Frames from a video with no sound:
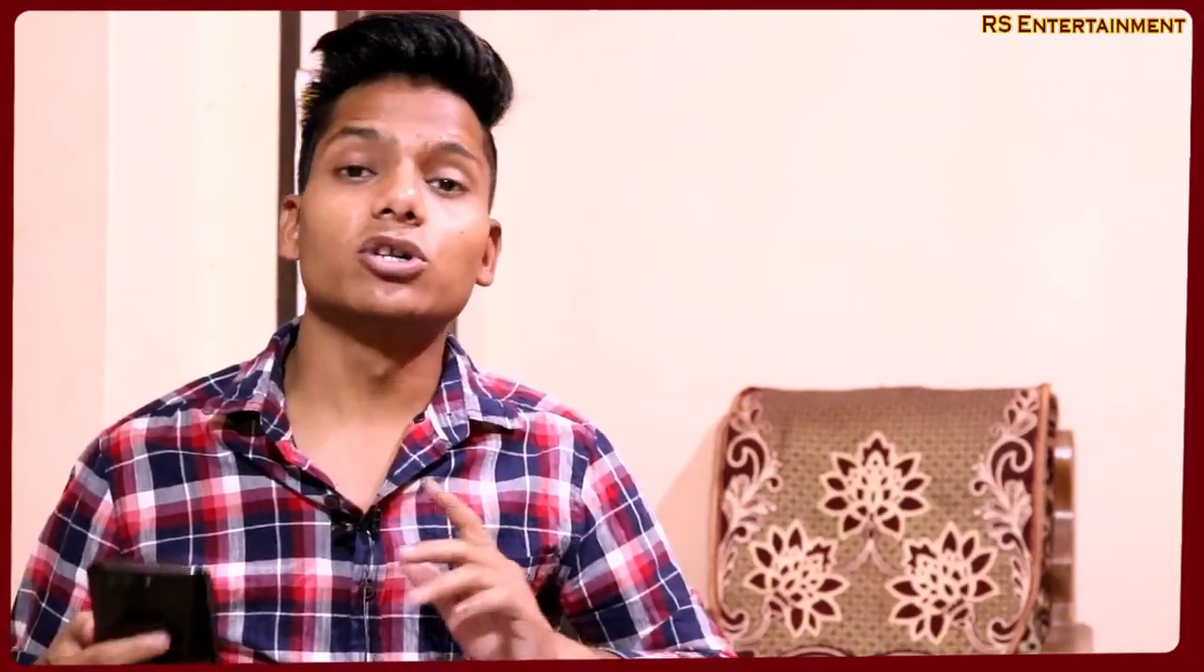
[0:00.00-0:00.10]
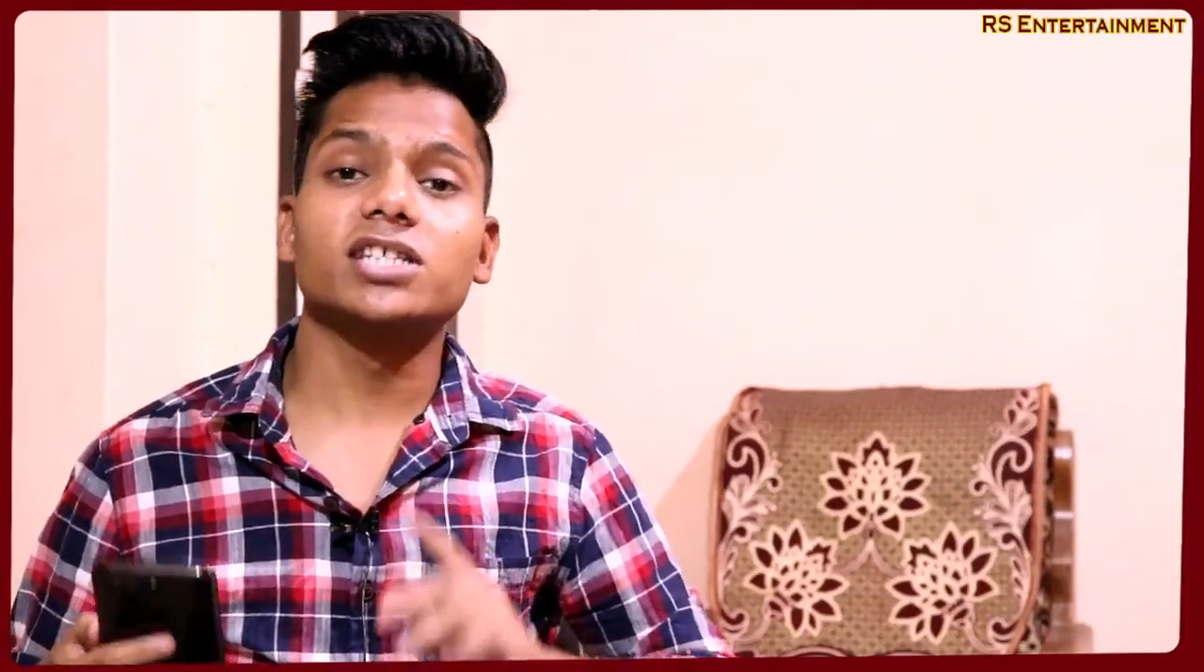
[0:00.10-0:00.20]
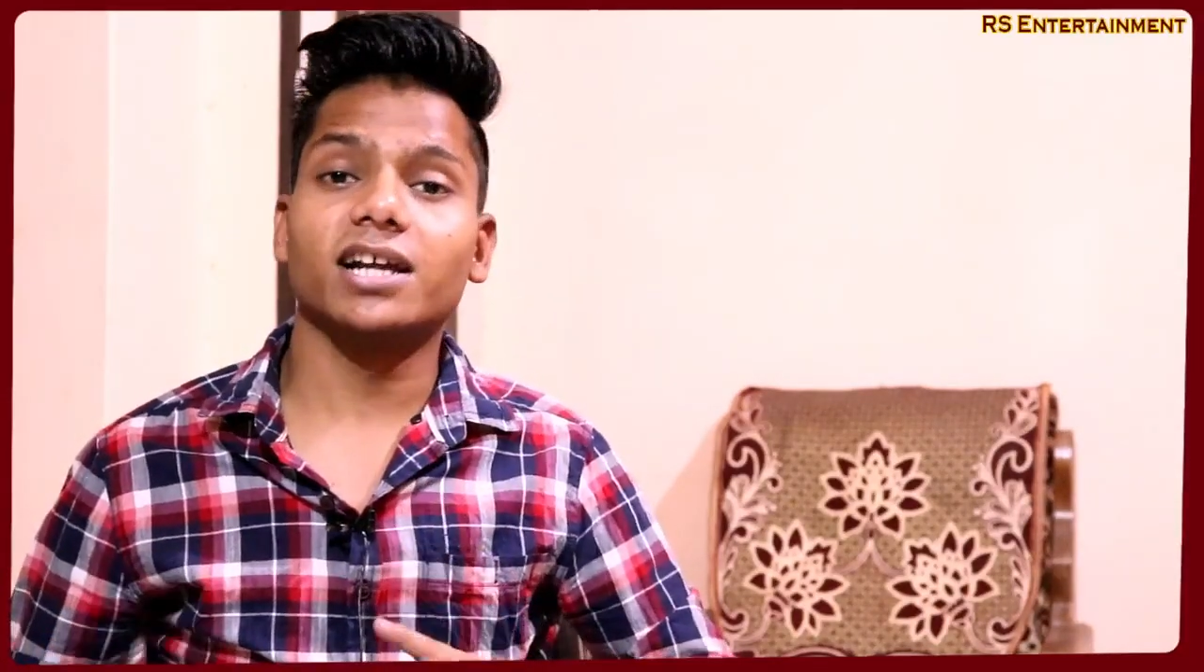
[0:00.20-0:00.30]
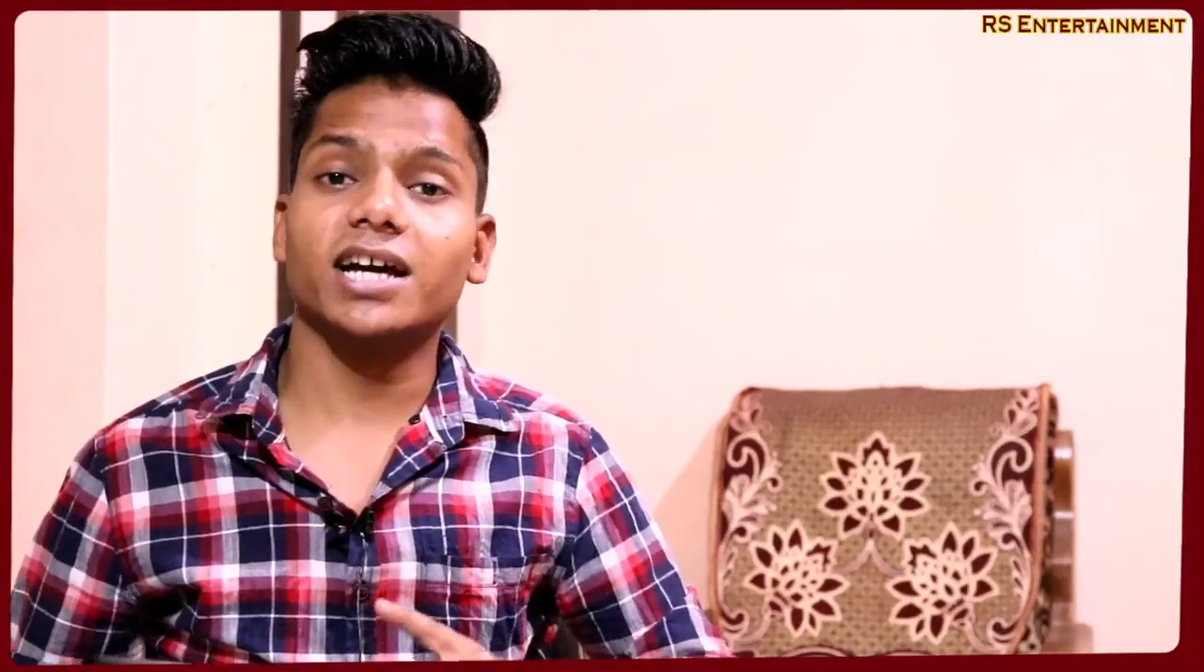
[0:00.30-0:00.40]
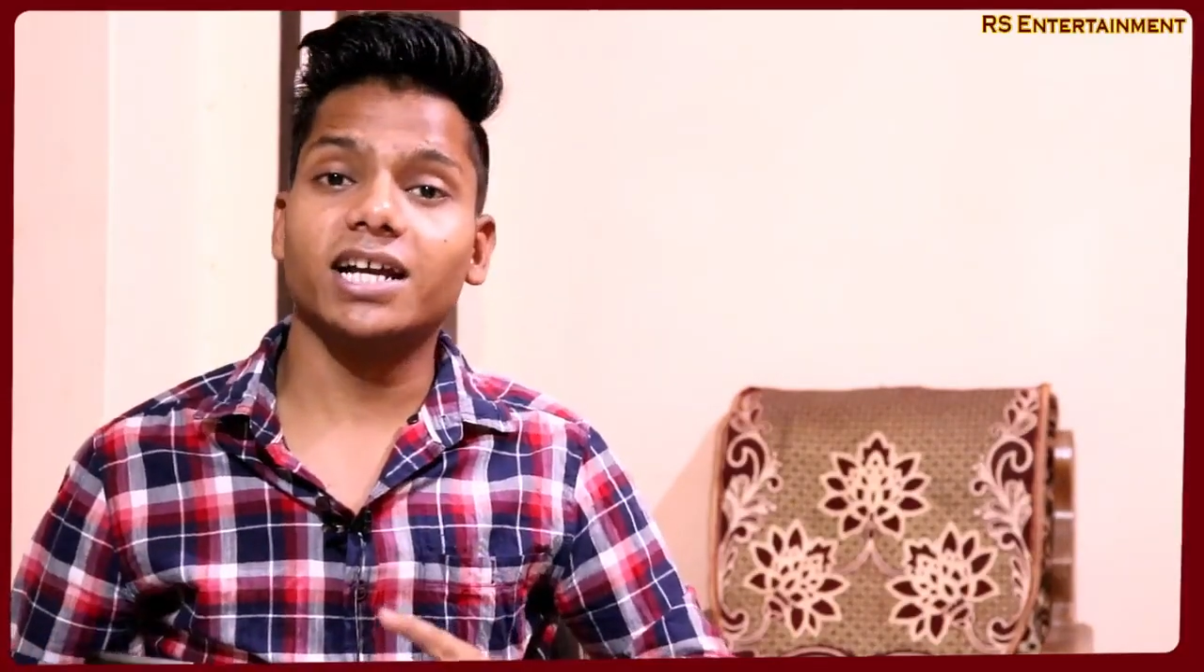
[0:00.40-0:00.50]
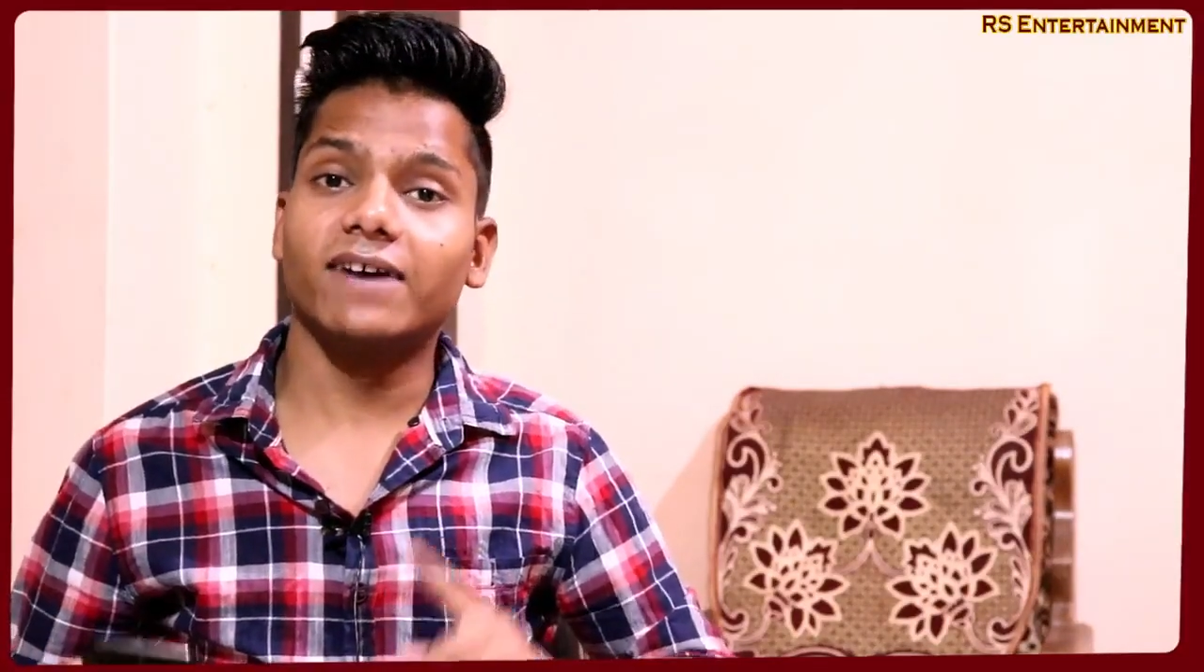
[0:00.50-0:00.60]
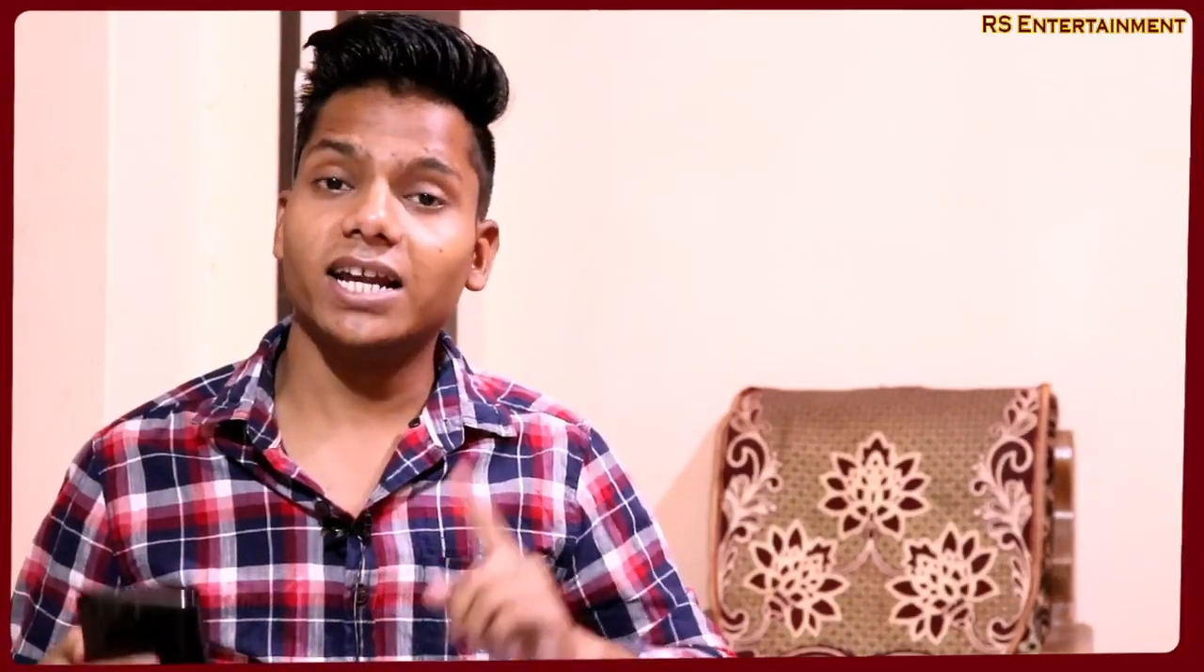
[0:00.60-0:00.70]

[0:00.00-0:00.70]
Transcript: ओर से रहने